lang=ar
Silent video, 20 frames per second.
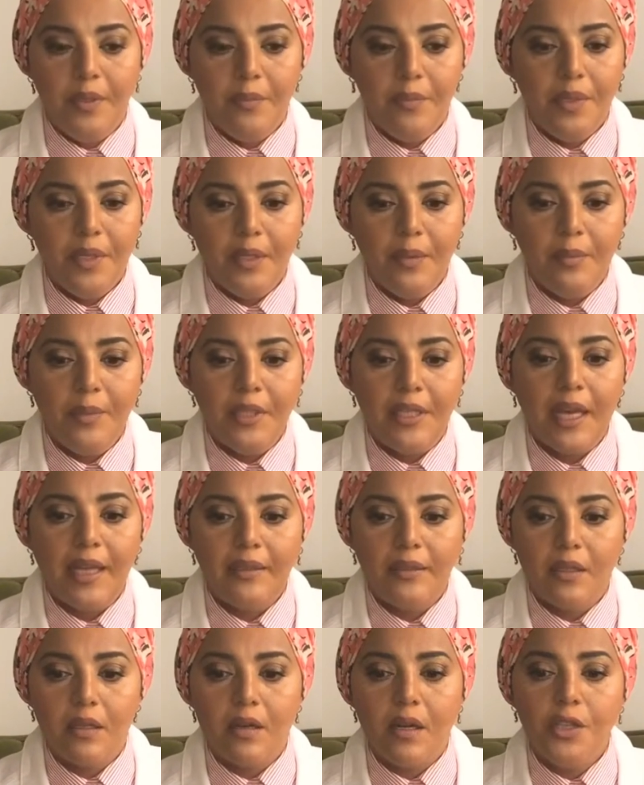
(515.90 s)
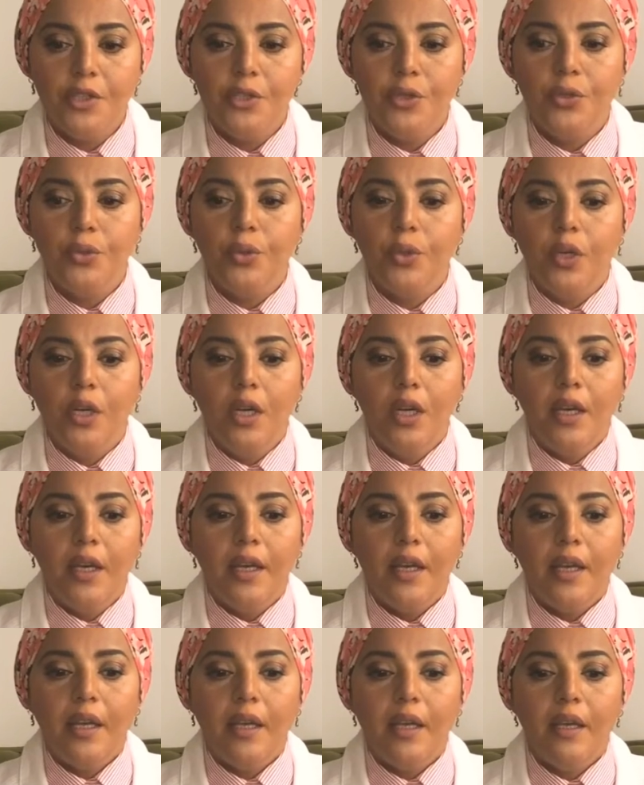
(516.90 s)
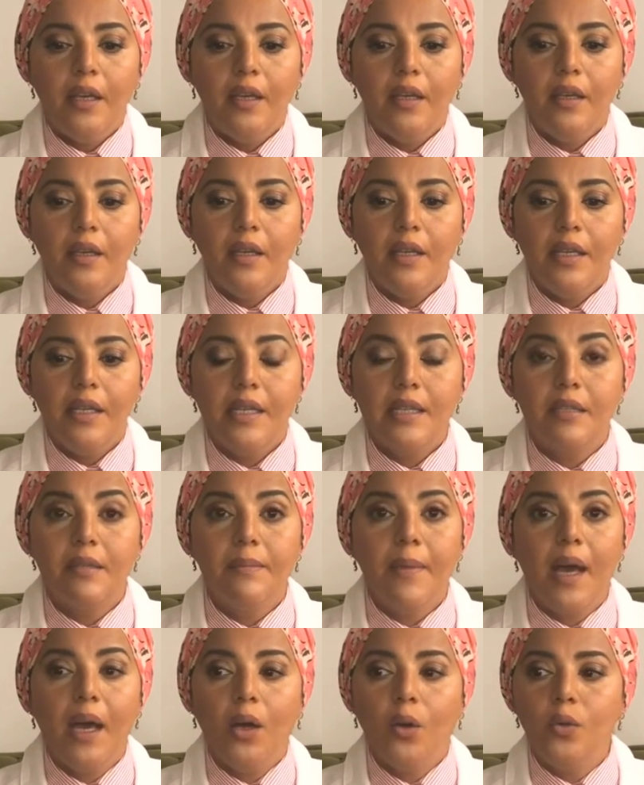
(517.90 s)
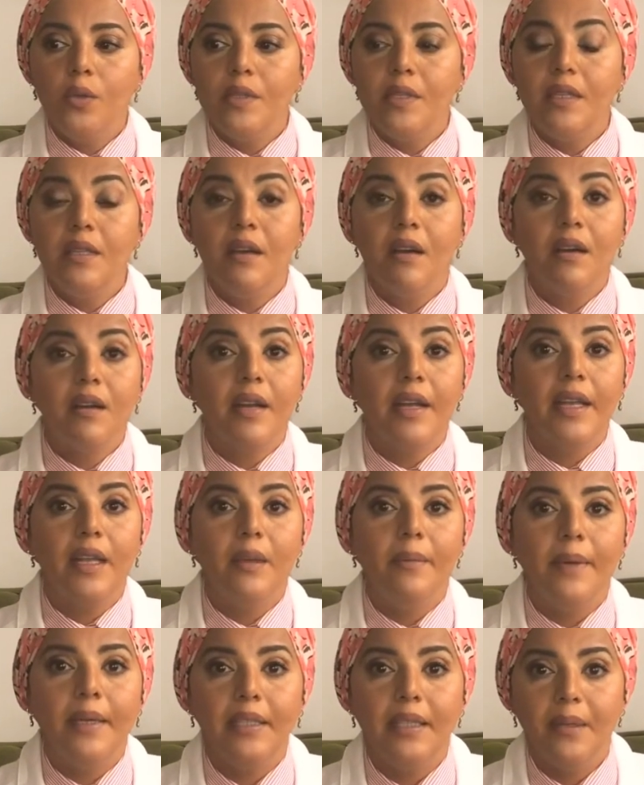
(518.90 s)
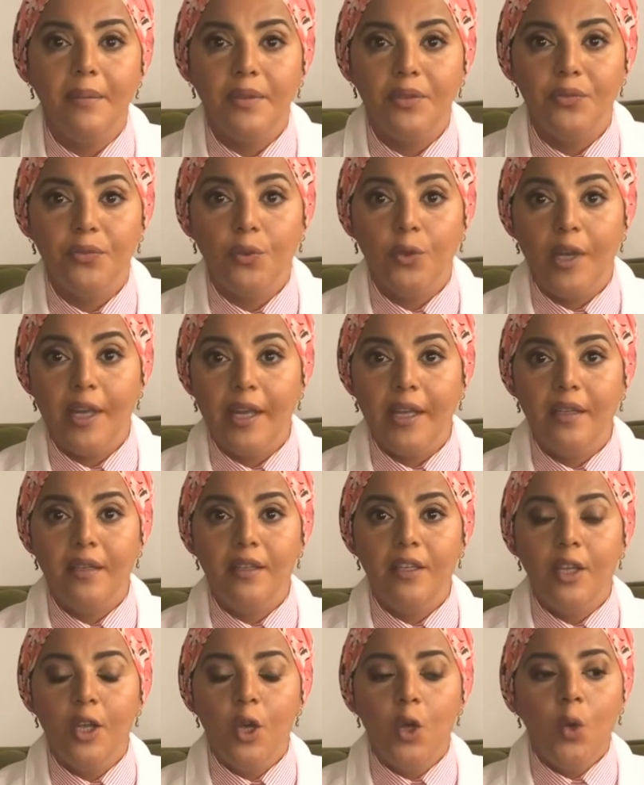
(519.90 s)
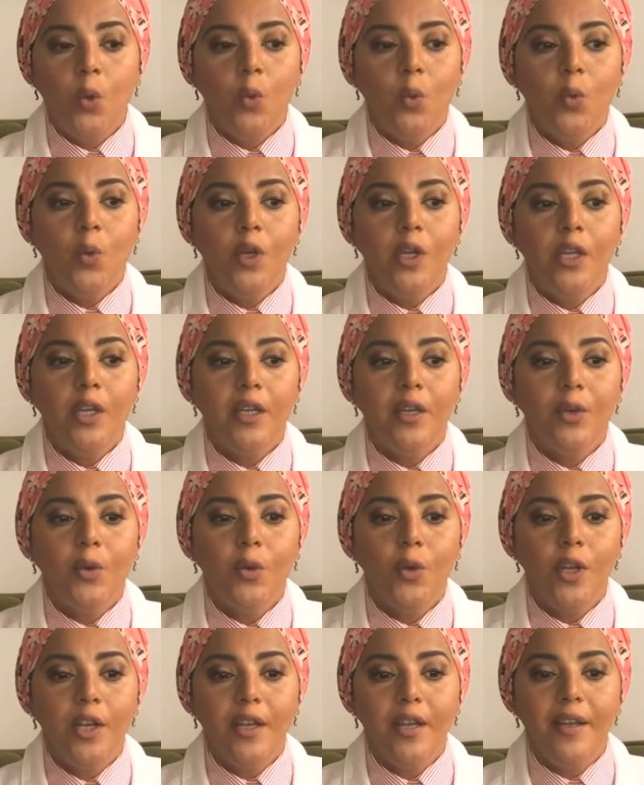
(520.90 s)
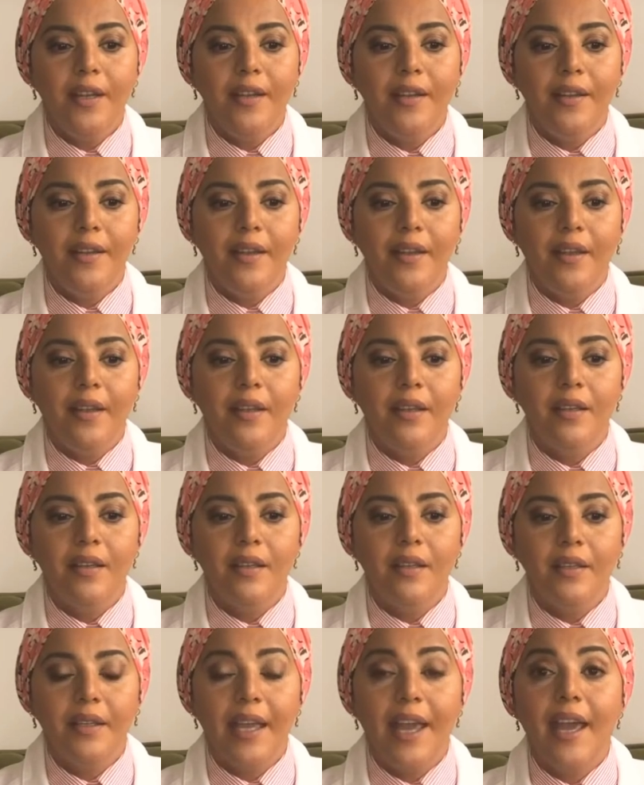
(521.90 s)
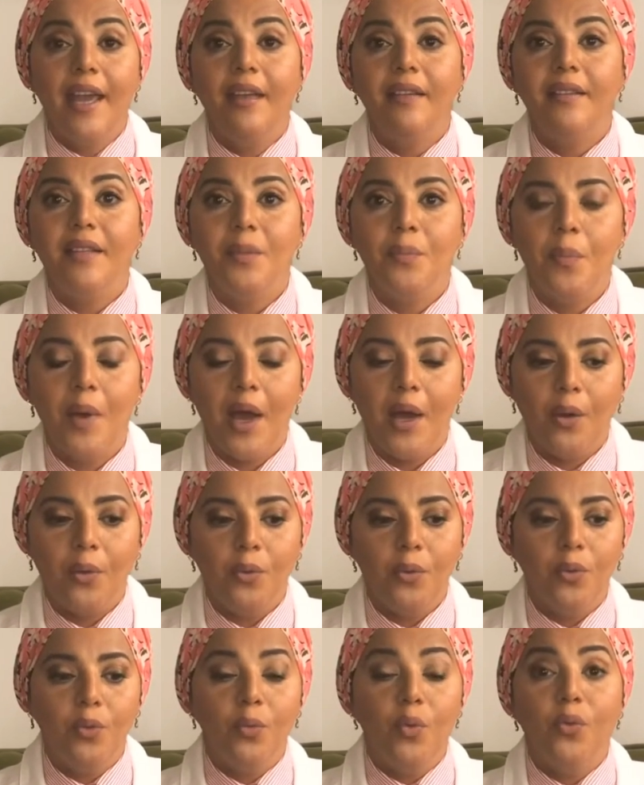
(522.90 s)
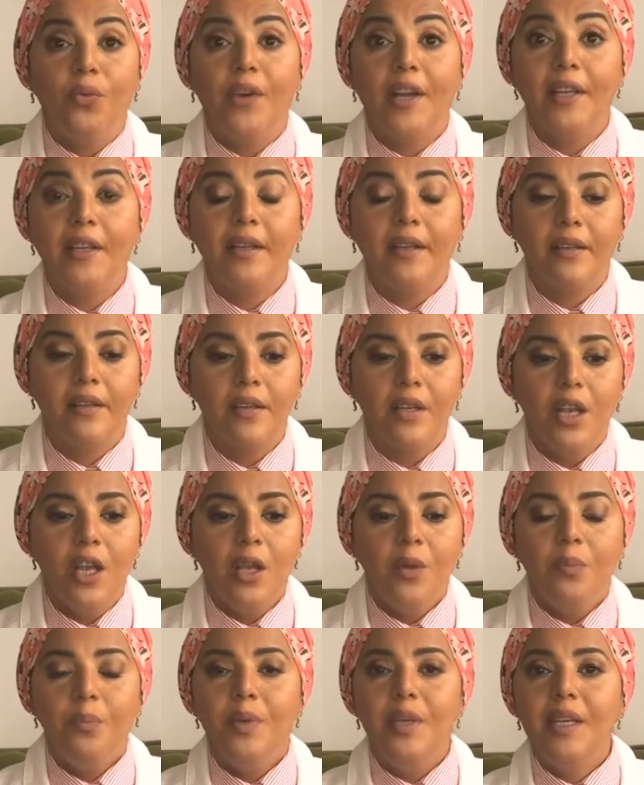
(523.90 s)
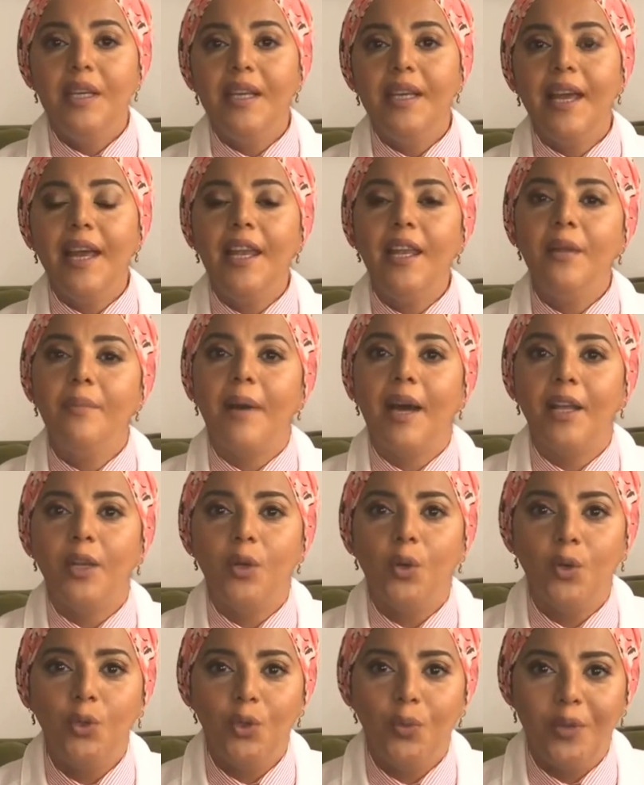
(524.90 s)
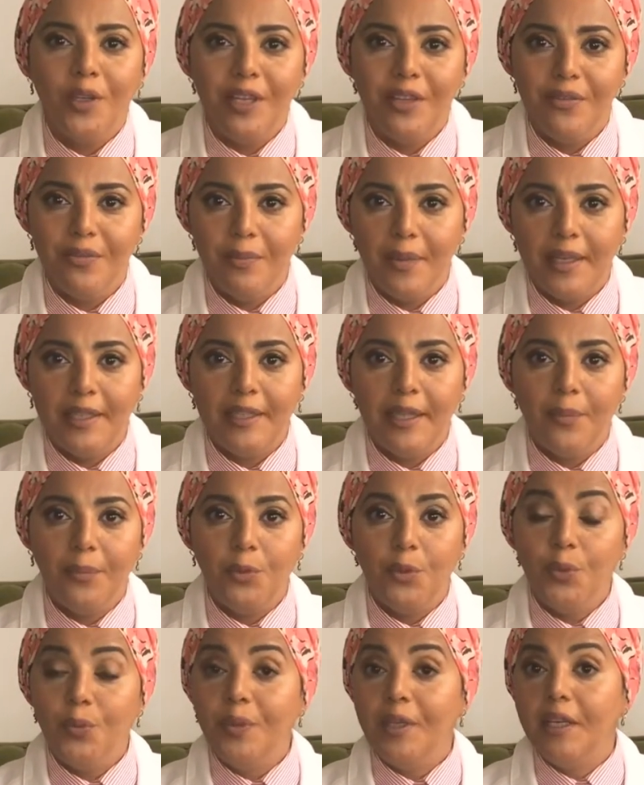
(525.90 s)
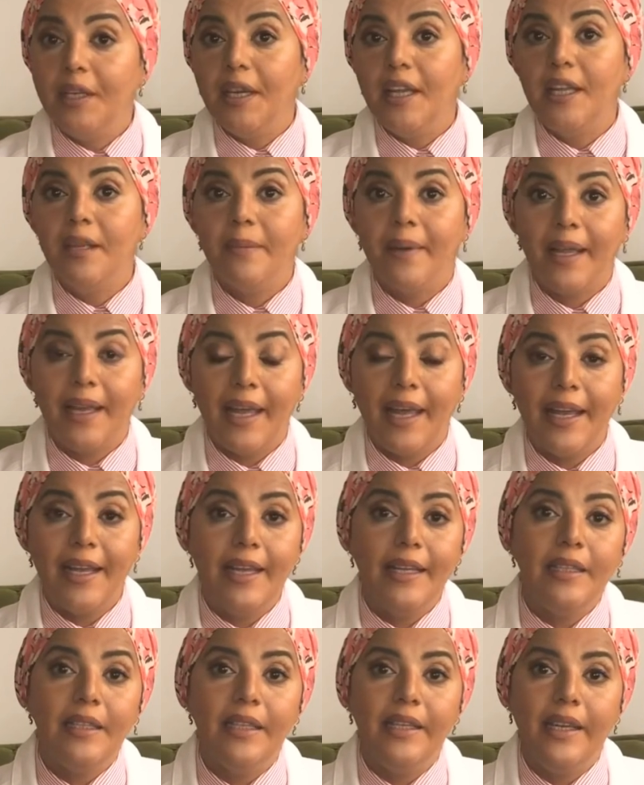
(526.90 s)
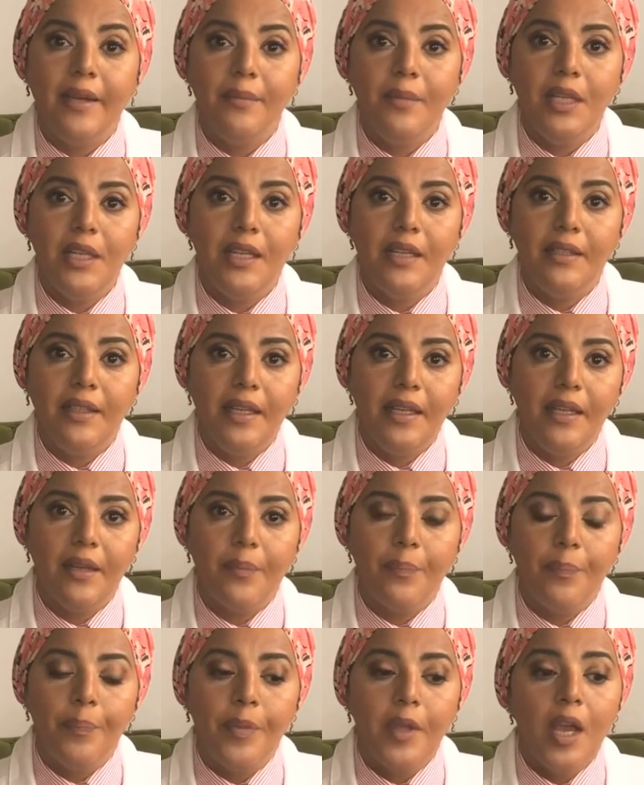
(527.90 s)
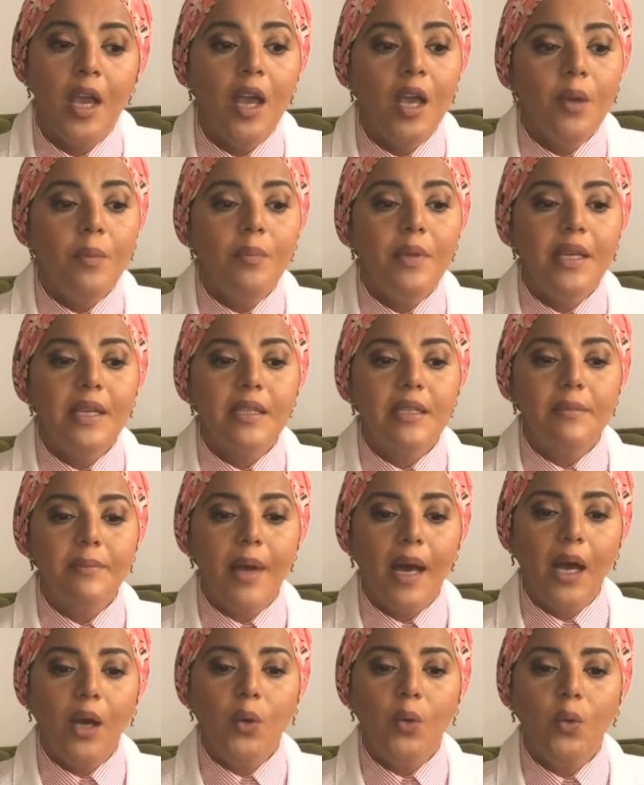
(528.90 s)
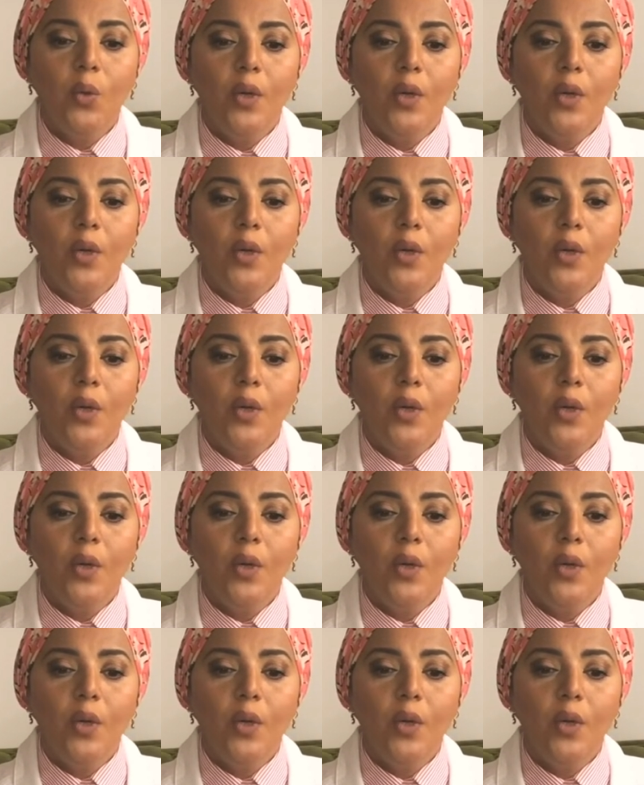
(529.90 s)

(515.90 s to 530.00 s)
بتاعه الراديو آه، يسمعوا زياره الى مكتبه فلان وكل آه، كاتب او مفكر بيتكلم على الكتب اللي في مكتبته بيتكلم على الحاجات الجميله ديت بيسمعوا